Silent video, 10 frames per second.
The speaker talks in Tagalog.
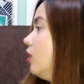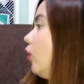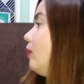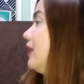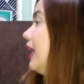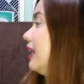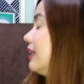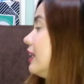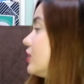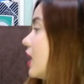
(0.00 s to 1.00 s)
Uy,
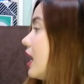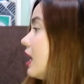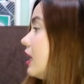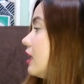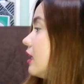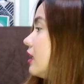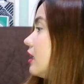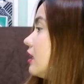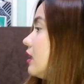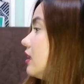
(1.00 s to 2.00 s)
malalaglag siya!
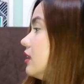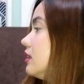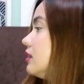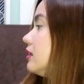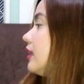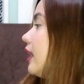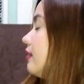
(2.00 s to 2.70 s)
Te,